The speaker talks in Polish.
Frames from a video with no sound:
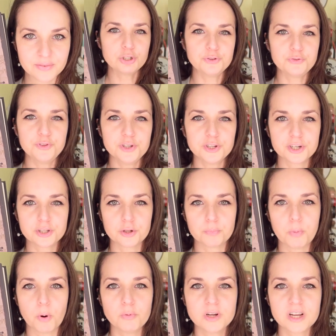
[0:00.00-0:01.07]
Świry to
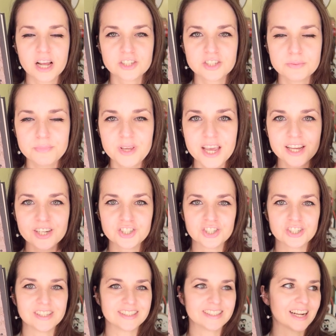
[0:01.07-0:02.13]
połykacze
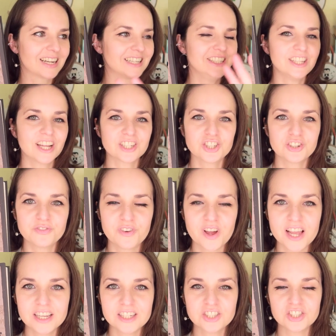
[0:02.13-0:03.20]
mieczy, zaklinacze
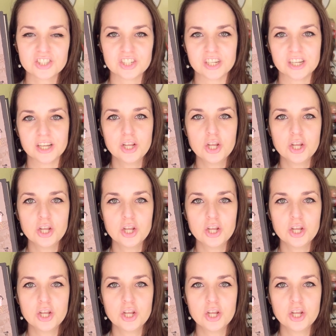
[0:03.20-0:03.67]
węży,